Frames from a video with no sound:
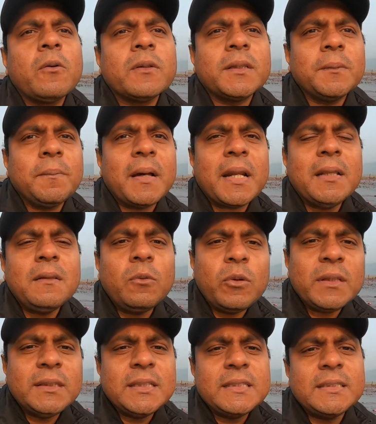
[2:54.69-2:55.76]
করতে পারেন
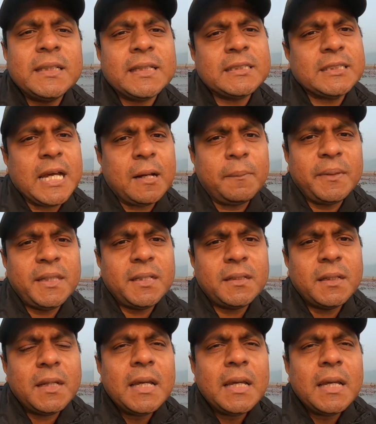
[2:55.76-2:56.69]
ওই তিন থেকে চার মিনিট